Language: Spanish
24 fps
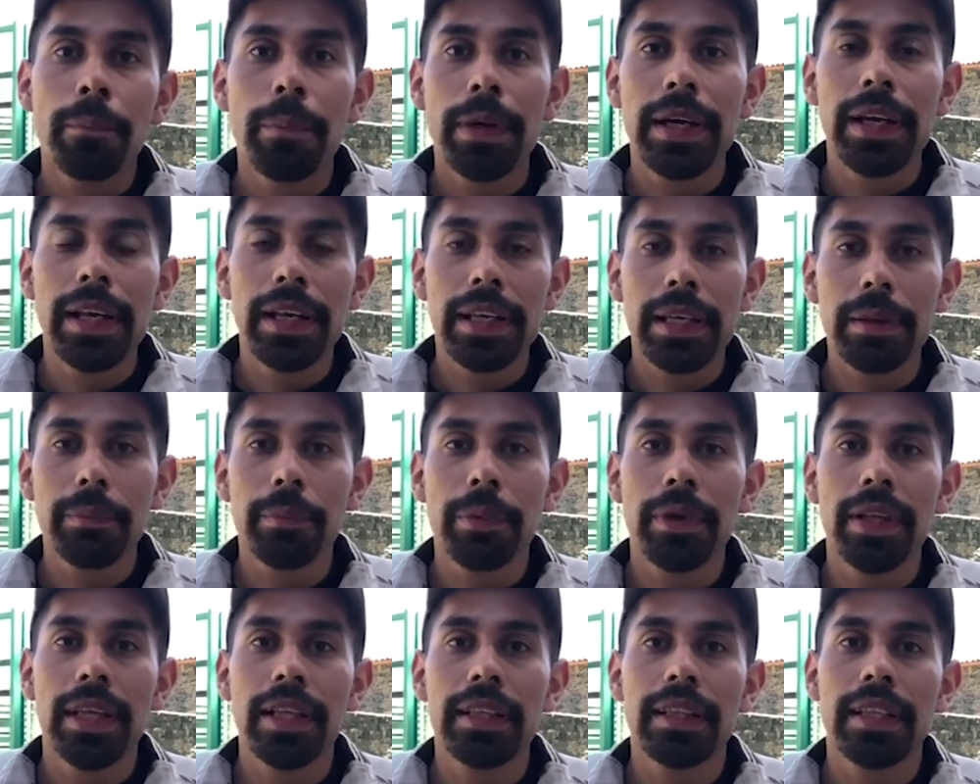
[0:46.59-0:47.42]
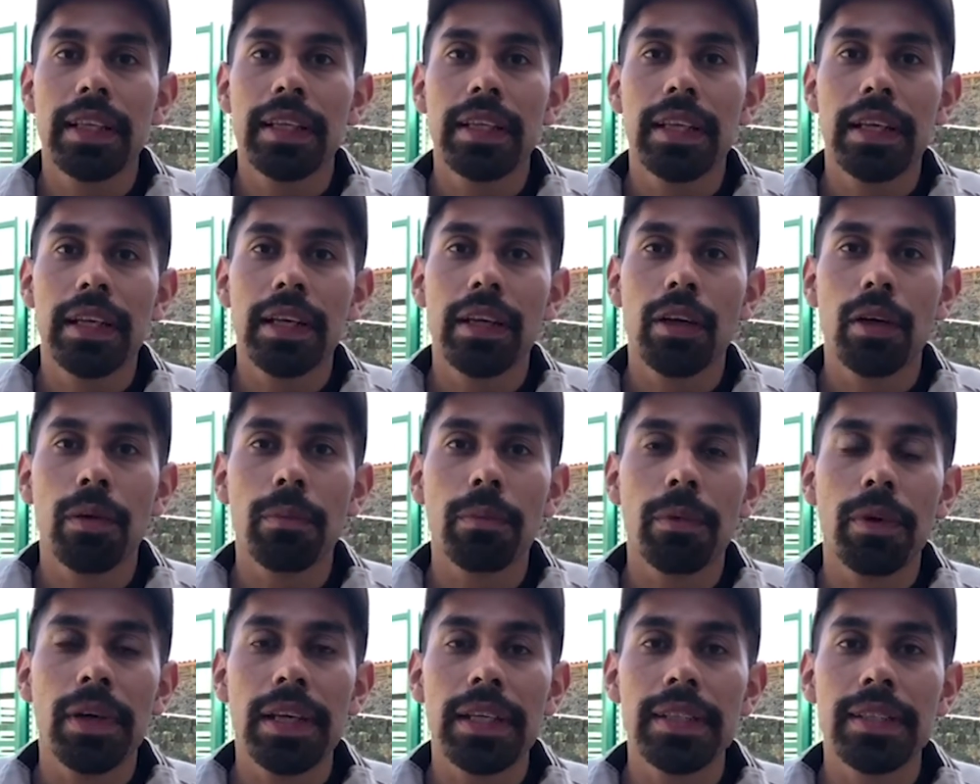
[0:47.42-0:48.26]
para que puedan tener
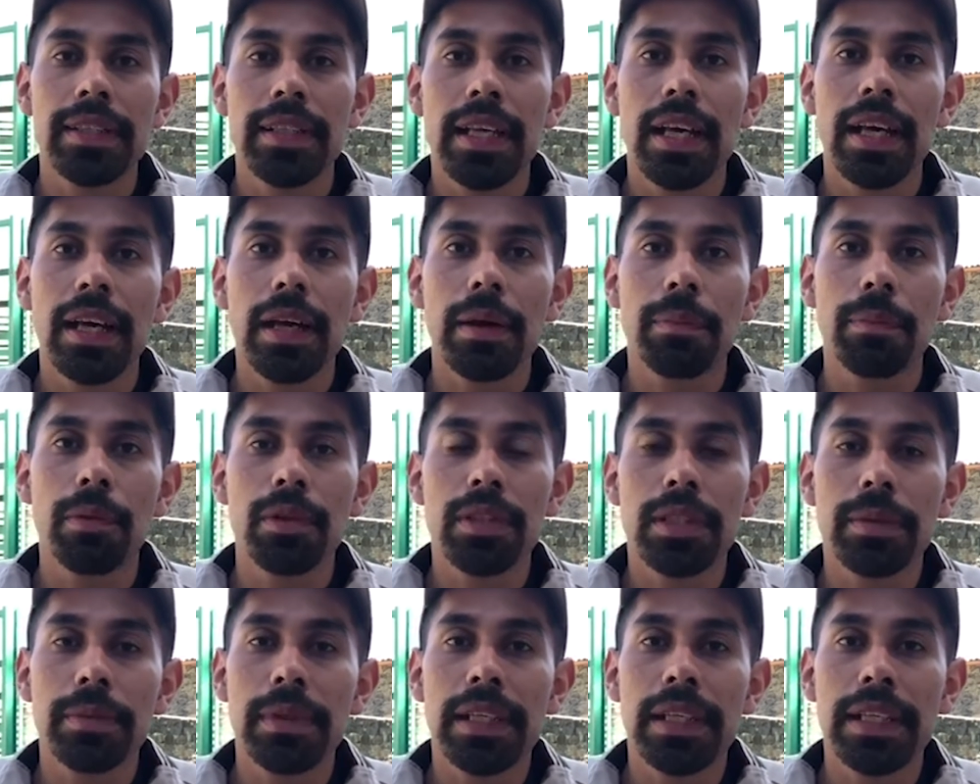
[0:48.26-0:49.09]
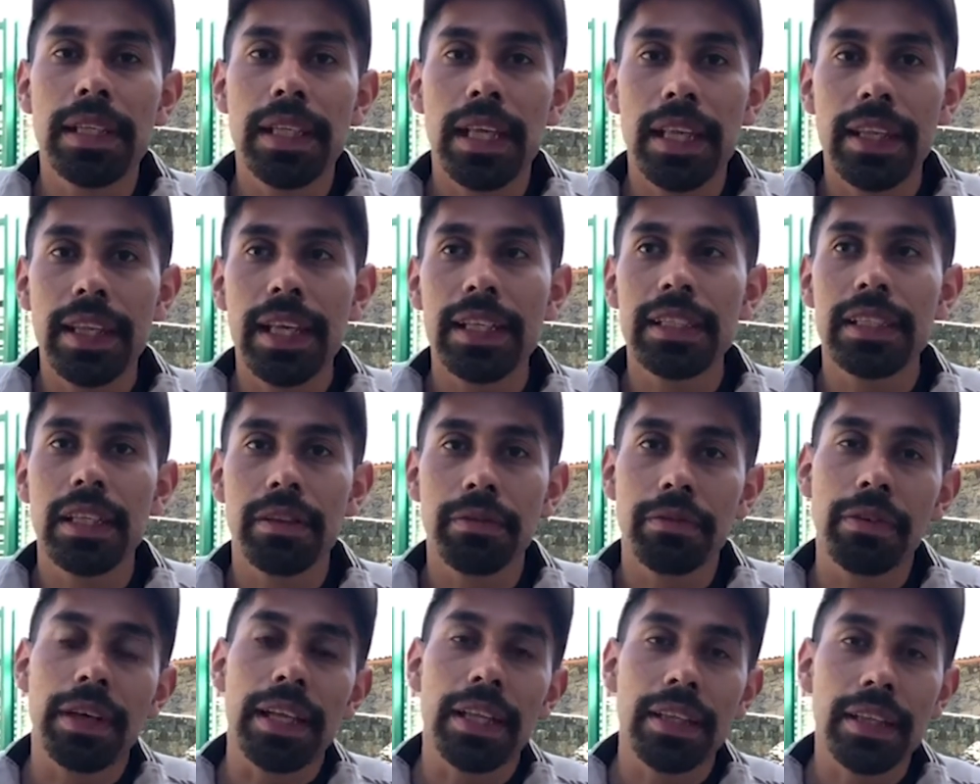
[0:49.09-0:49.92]
como esta posibilidad de hacer
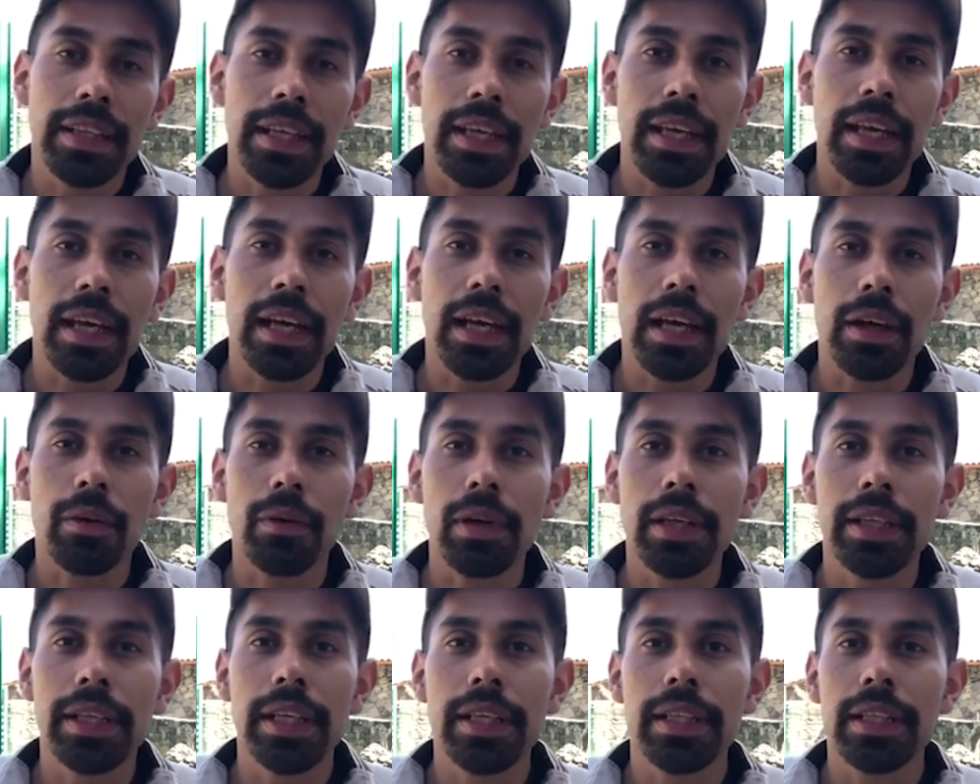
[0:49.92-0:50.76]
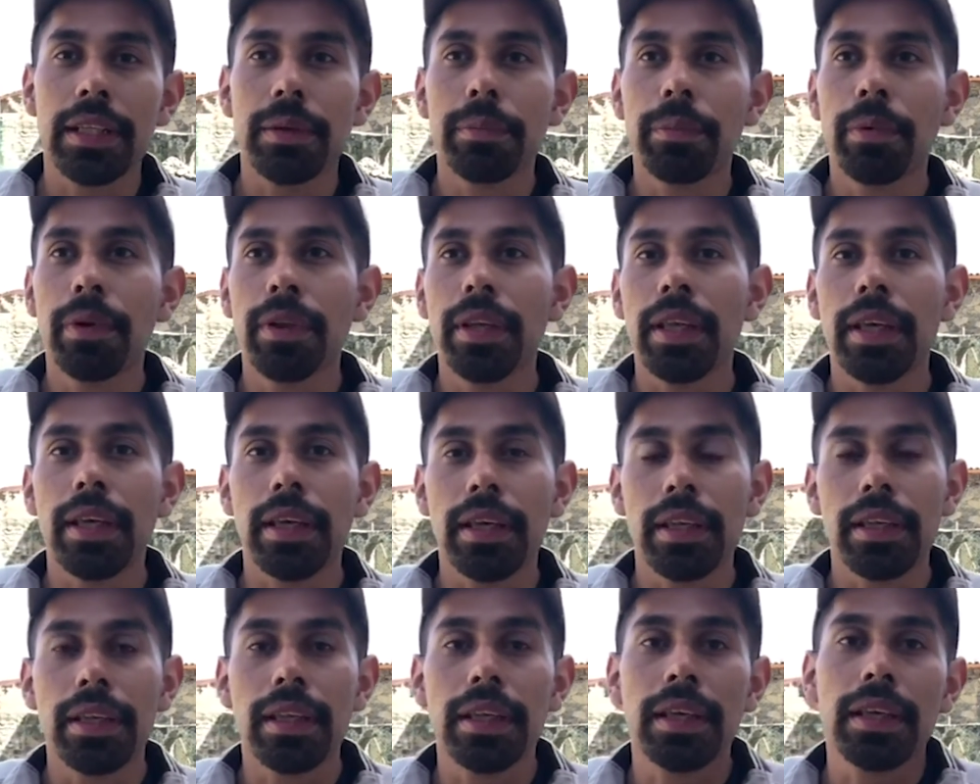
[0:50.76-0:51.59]
frente a cualquier tipo
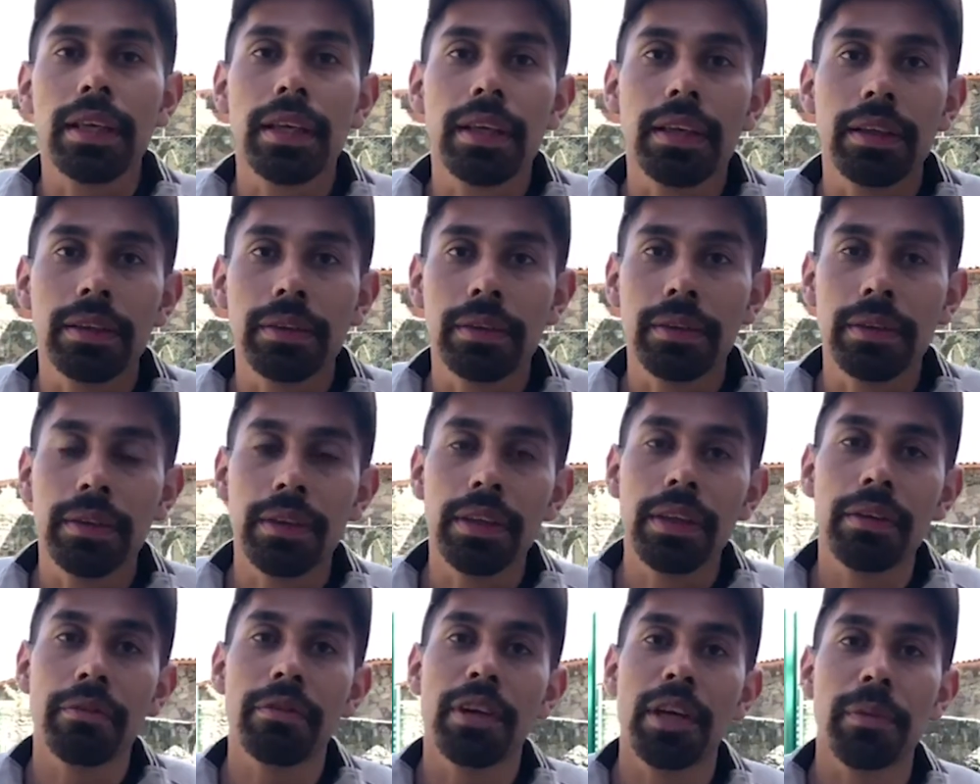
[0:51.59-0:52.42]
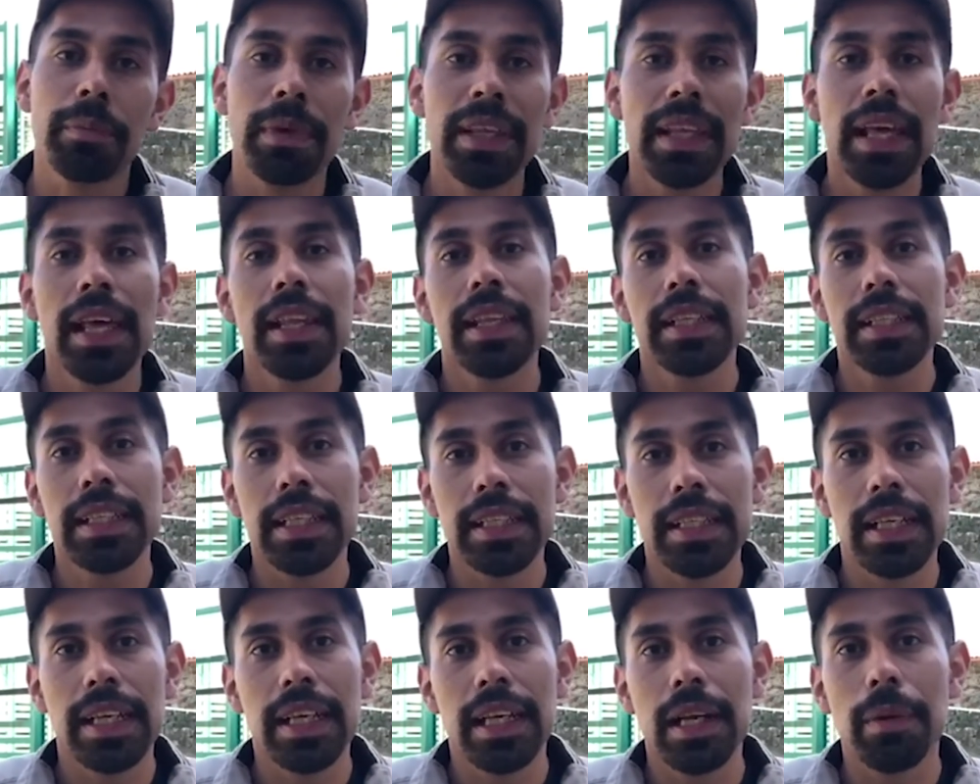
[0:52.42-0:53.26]
de, enfermedades
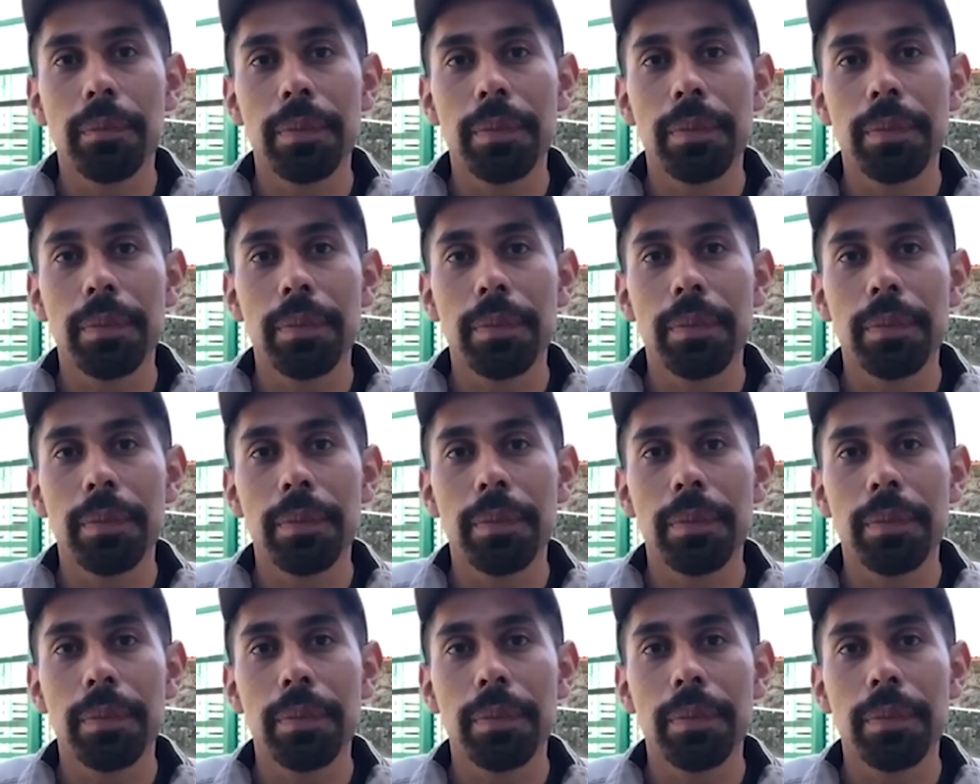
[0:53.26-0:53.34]
que lleguen a